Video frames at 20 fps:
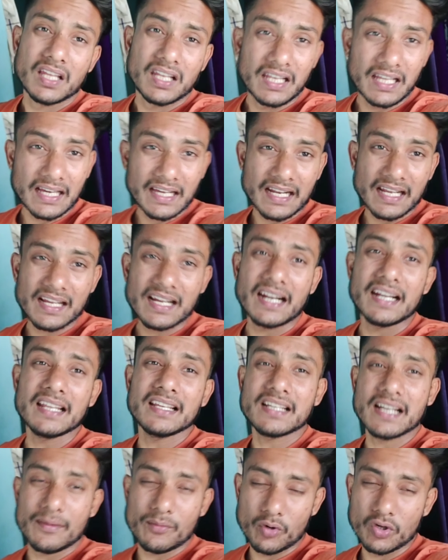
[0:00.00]
लग रहा है गाड़ी
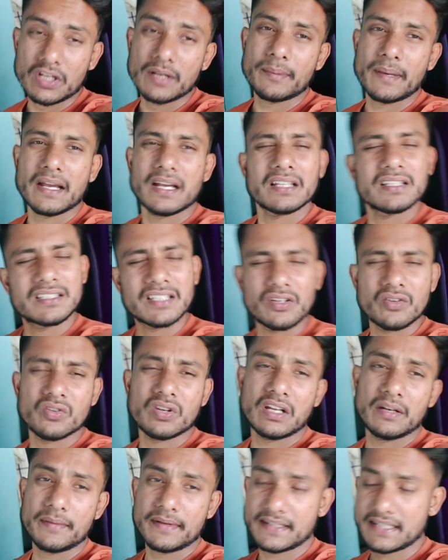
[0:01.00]
काम हो नहीं पाएगा चलो
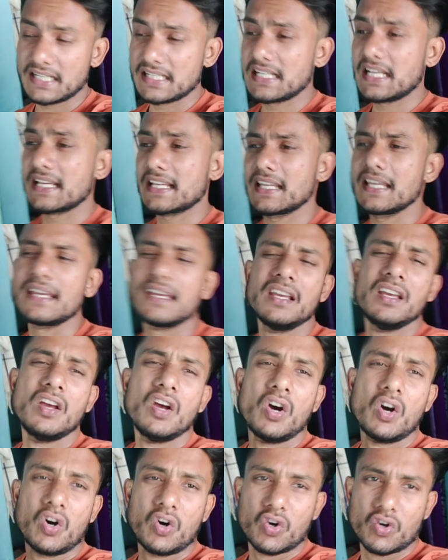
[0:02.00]
कल विठल जाएंगे
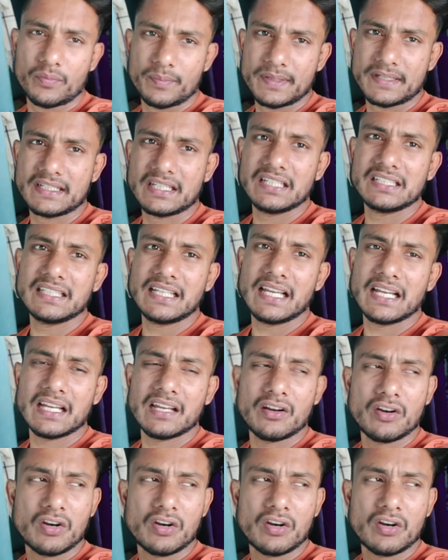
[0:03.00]
और विठल जाएंगे